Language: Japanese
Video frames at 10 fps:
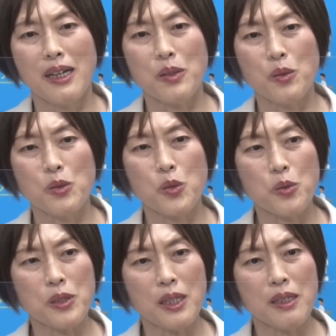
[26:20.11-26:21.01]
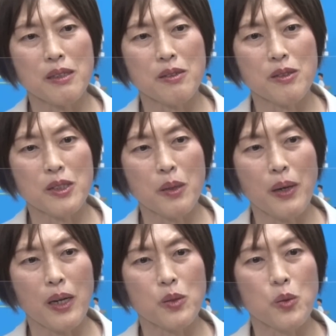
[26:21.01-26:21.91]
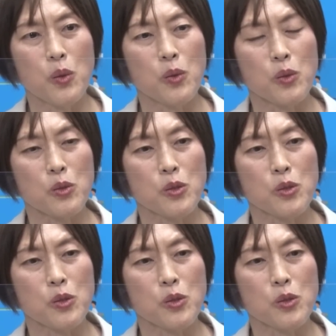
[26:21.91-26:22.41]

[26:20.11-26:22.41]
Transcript: あの所得制限についてはあの高校の